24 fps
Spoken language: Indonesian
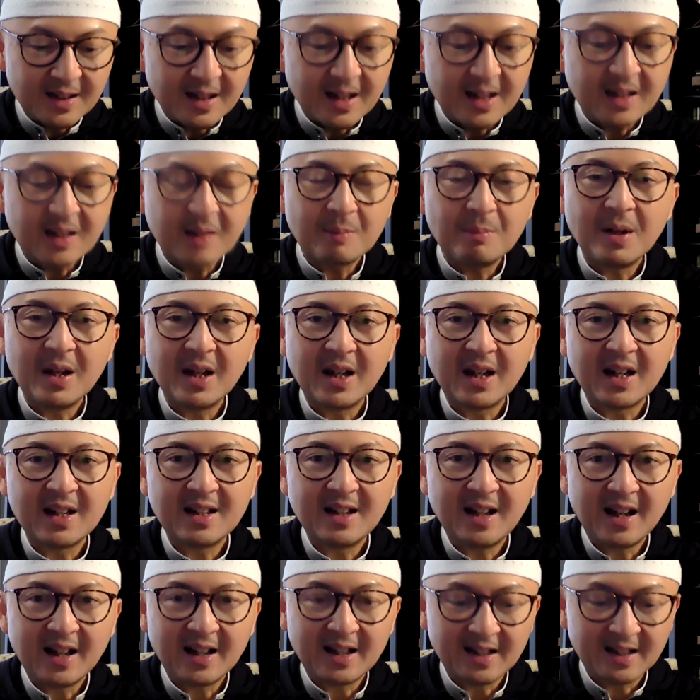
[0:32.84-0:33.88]
dan
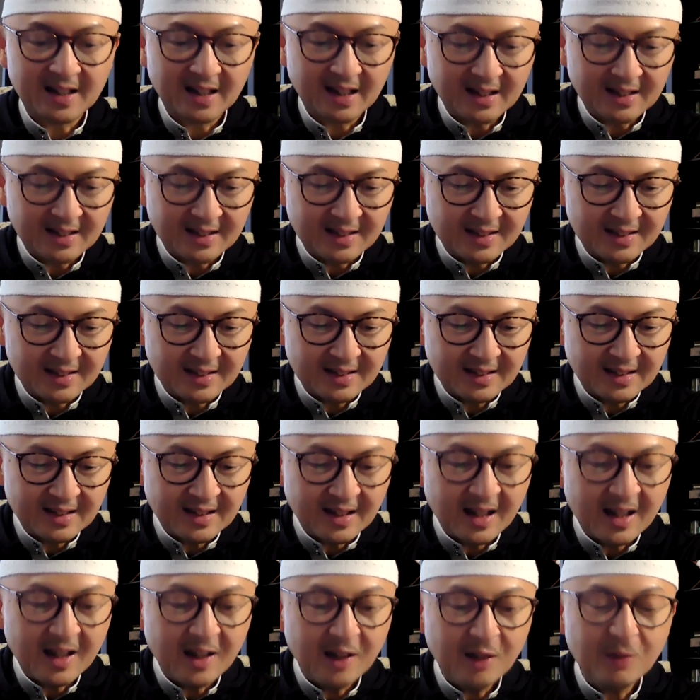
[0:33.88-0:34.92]
kebaikan di akhirat
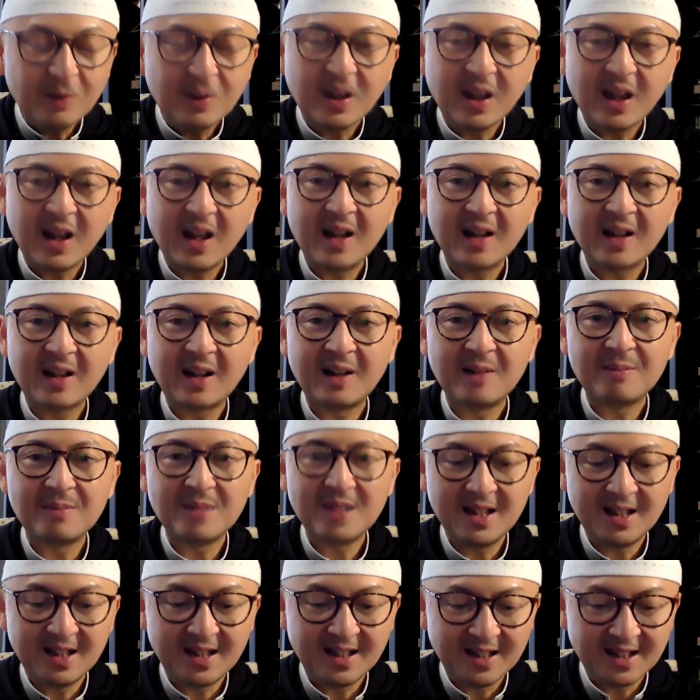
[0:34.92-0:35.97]
dan lindungilah
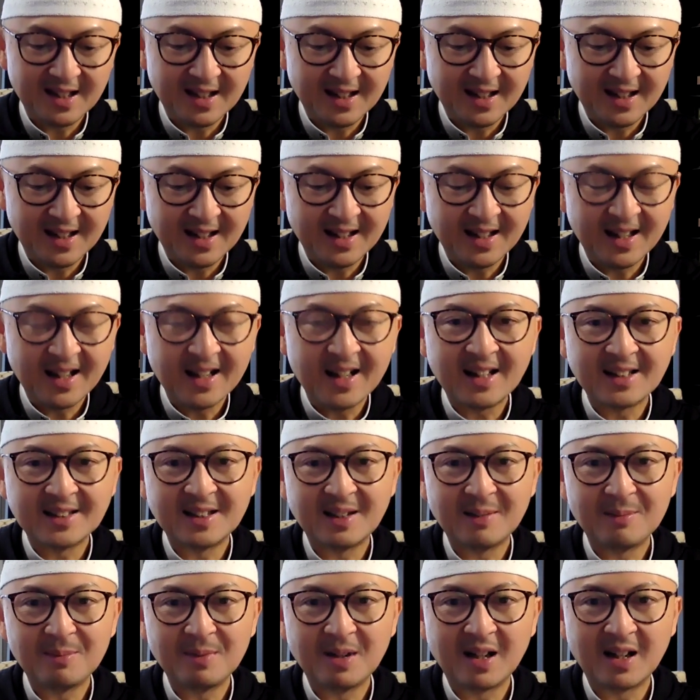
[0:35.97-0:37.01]
kami dari
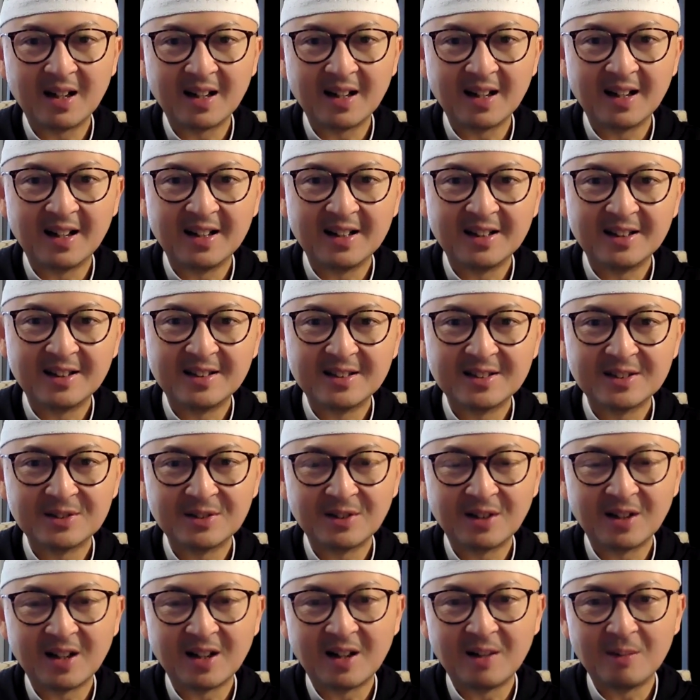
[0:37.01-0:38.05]
azab neraka.
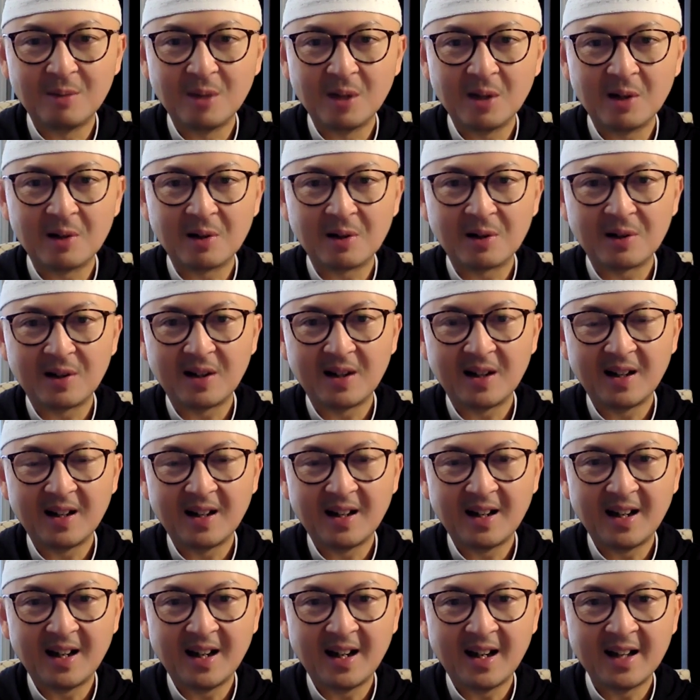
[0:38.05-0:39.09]
Surat Al-Baqarah
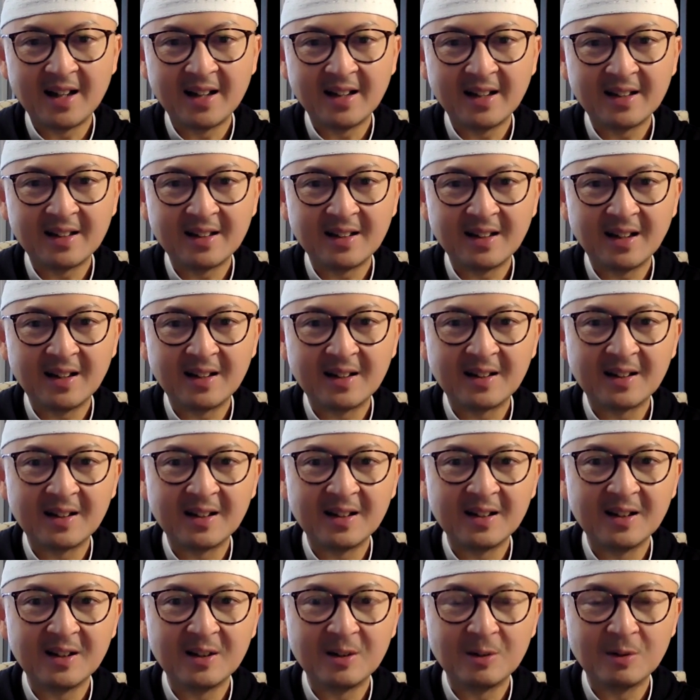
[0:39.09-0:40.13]
ayat yang
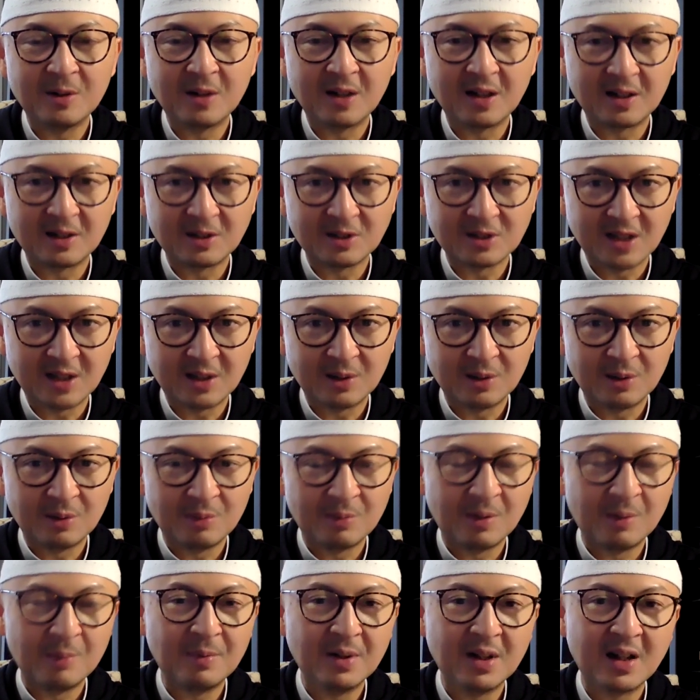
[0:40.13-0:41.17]

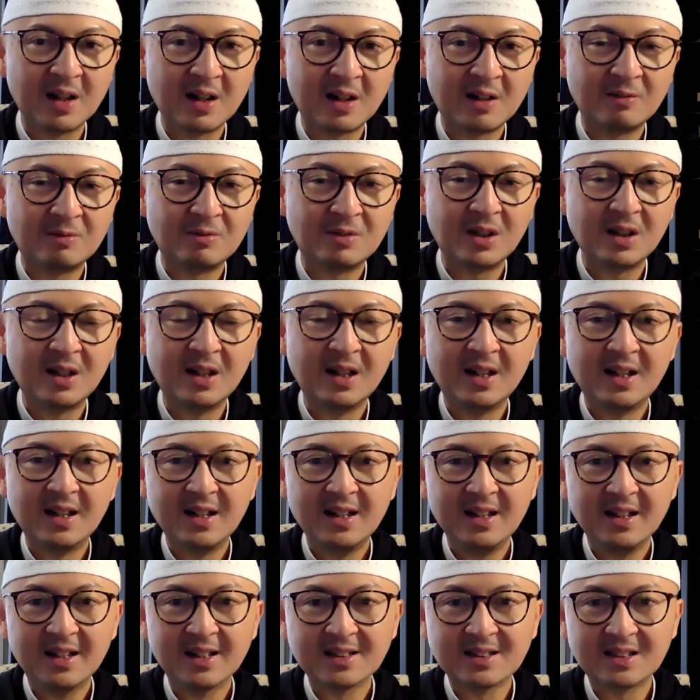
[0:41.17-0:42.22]
ke-201. Maha benar Allah
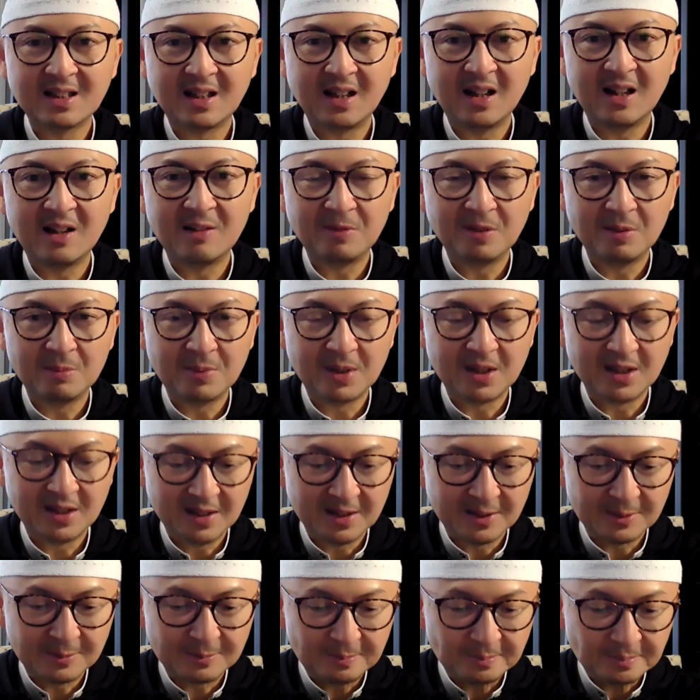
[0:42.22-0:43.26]
dengan segala
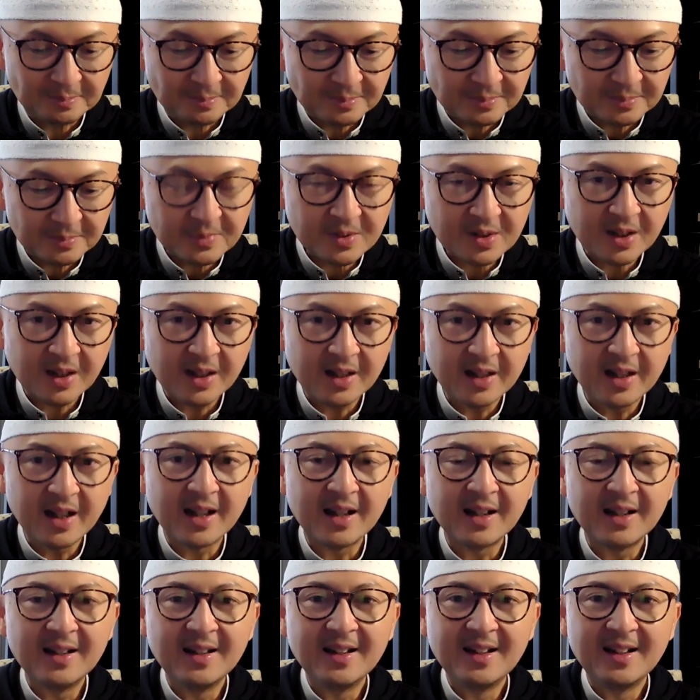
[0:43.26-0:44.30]
firman-Nya.
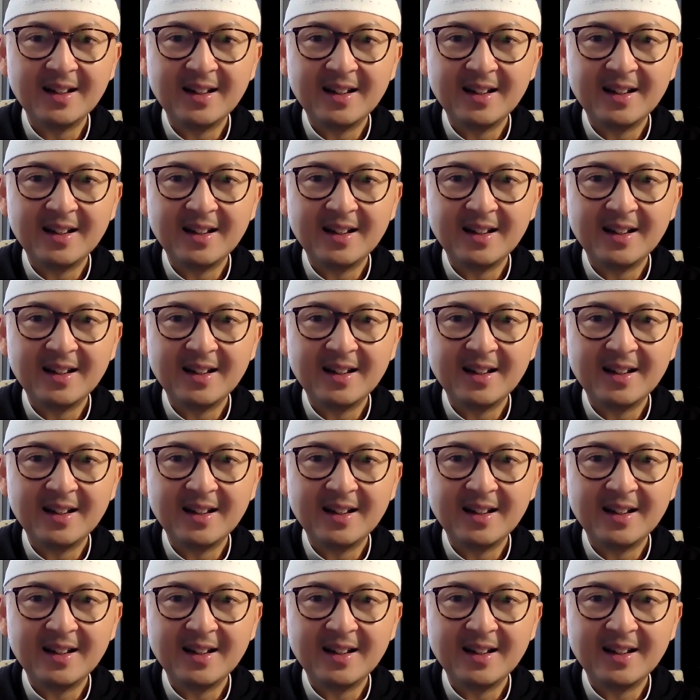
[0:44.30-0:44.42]
Nah,